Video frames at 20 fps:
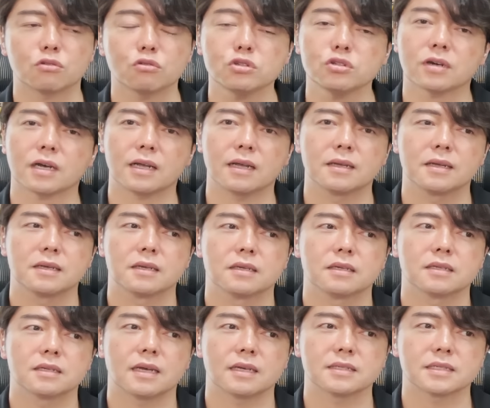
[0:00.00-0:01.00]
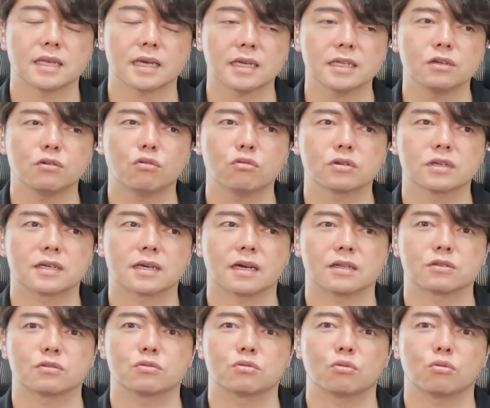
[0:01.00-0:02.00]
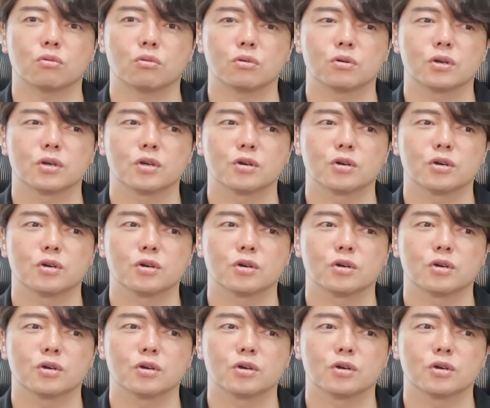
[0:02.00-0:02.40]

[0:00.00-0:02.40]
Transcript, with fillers: どっちのが先にゴール行くかというと、